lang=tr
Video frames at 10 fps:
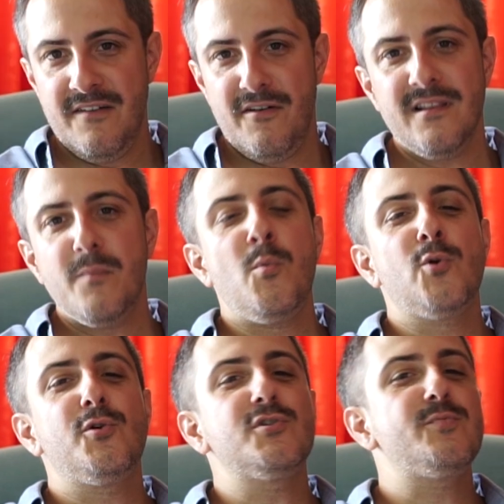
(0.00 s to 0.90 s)
Valla
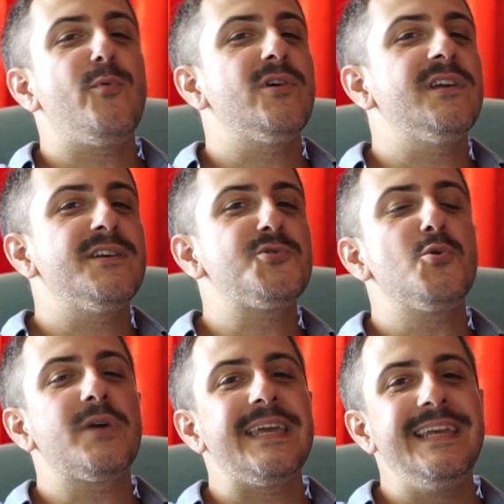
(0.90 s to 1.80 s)
motor sporlarına
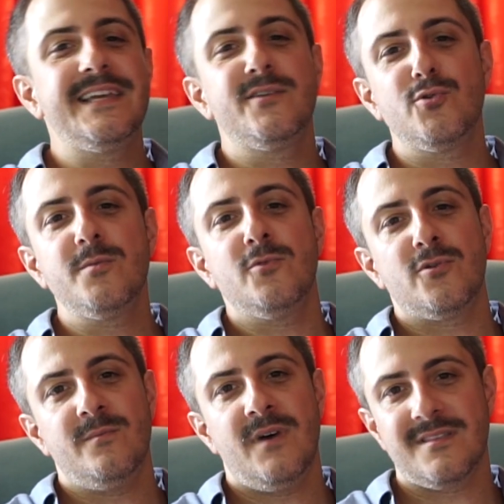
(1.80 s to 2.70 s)
çok ilgi
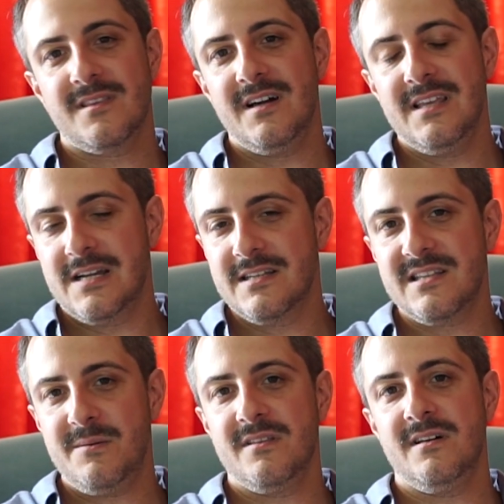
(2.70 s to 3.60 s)
duymuyorum. Hatta yakın
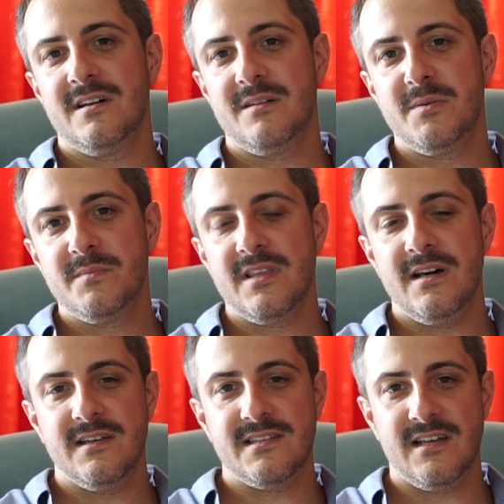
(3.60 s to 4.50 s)
zamanda arabamı
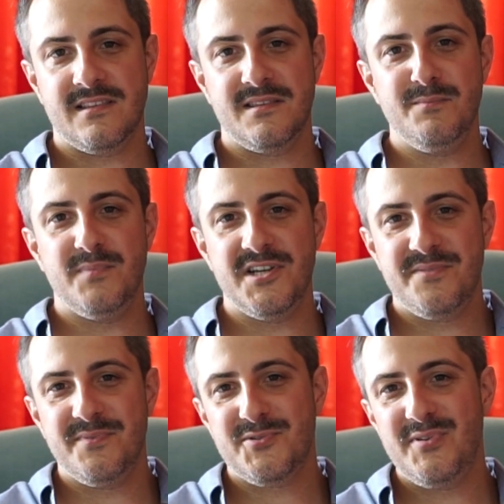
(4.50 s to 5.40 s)
da sattım.
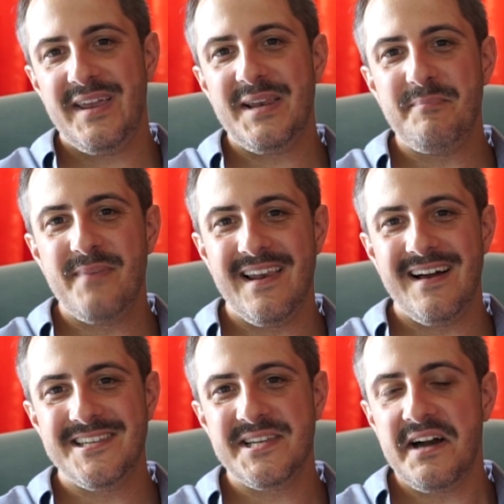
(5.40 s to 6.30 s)
Başıma sürekli
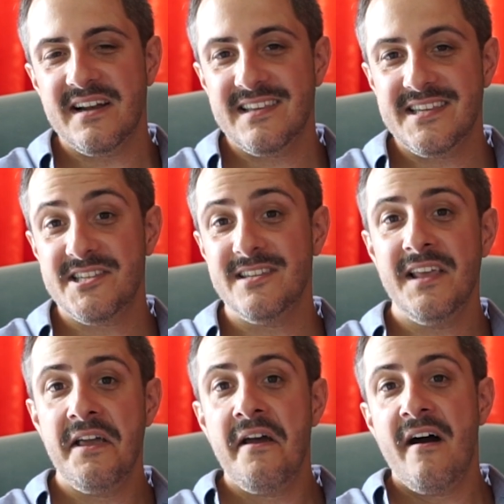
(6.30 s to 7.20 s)
bela çıkardığı için.
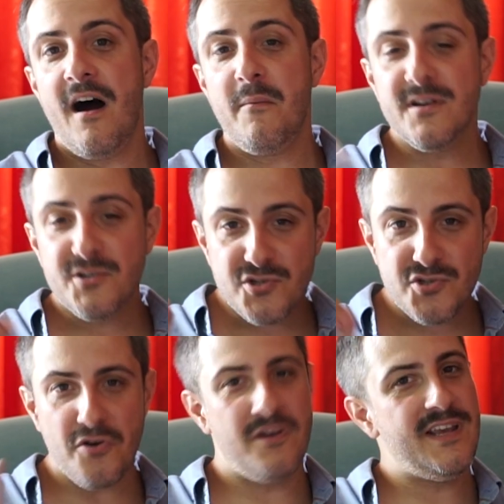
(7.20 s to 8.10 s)
Ama
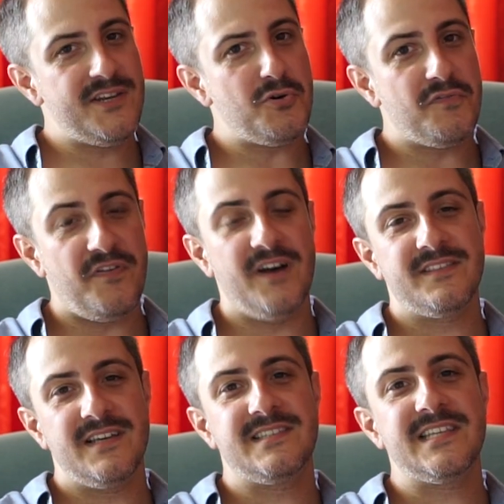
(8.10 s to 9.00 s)
şöyle çok
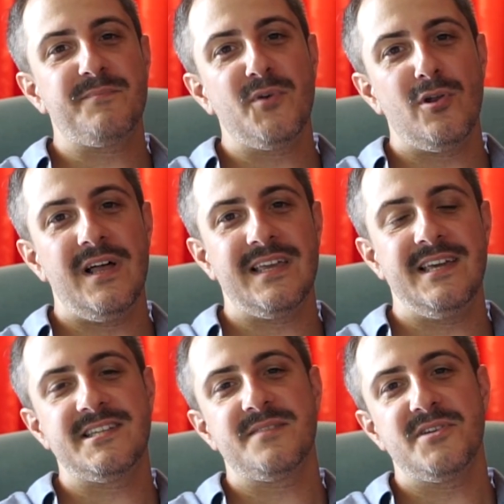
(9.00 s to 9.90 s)
fantastik bir olay
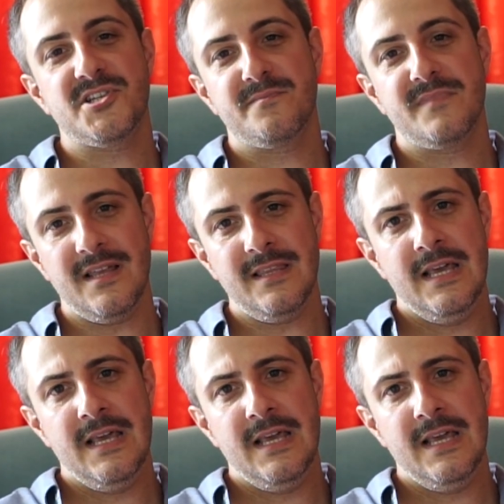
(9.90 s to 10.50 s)
geçti başımdan.